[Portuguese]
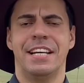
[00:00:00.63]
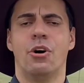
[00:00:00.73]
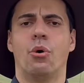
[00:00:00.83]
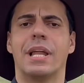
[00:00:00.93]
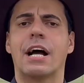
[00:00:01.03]

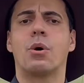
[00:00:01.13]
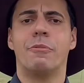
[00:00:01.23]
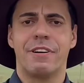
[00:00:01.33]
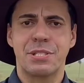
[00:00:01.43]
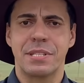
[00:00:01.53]
Olá, como
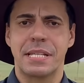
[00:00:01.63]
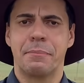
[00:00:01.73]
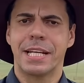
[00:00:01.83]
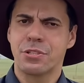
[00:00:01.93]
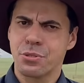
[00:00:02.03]
vai sua
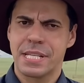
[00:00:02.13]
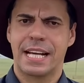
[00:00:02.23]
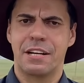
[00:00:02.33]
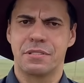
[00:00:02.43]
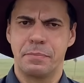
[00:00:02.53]
semana? José
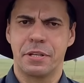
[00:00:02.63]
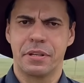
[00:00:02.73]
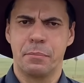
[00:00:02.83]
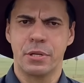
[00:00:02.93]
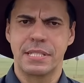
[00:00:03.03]
Carlos Ribeiro da
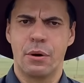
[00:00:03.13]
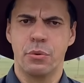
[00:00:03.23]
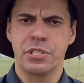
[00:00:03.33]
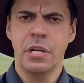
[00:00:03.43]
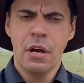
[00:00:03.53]
Boa
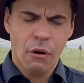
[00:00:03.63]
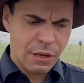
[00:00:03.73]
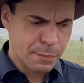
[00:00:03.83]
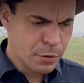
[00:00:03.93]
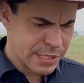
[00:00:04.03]
Saúde.
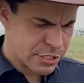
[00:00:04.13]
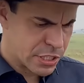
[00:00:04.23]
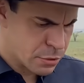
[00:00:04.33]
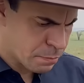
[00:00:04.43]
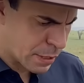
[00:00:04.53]
Olha, muita
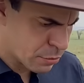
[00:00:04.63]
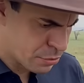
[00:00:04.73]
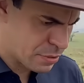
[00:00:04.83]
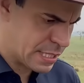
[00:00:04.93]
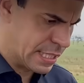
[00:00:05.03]
gente me pergunta
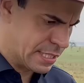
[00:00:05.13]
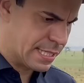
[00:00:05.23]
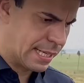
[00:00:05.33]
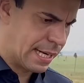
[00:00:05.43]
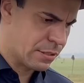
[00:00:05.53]
o seguinte: Zé
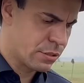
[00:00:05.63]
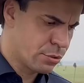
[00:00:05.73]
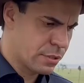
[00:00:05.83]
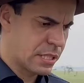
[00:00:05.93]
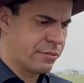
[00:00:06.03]
Carlos, eu
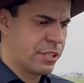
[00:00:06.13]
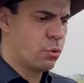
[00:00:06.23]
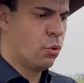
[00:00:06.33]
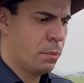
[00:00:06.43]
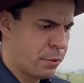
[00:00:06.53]
estou servindo
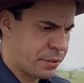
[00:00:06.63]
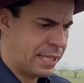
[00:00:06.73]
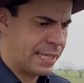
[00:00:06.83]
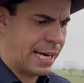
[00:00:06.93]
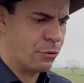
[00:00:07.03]
o
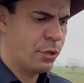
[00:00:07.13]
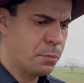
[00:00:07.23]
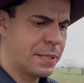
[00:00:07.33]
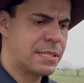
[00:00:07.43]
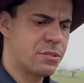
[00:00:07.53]
proteinado, eu
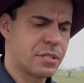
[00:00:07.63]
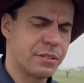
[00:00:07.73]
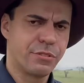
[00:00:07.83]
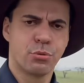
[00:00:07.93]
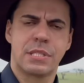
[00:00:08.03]
preciso
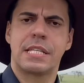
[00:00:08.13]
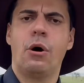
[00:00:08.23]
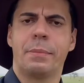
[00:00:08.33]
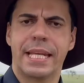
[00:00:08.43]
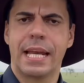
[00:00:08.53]
servir o sal
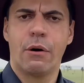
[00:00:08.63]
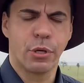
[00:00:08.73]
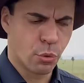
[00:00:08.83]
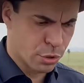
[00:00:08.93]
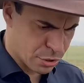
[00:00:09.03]
mineral em
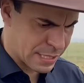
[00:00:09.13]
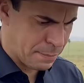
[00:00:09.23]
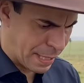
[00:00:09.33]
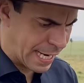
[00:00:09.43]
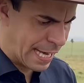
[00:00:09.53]
coxo
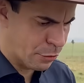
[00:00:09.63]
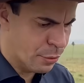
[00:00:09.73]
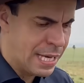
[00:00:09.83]
separado?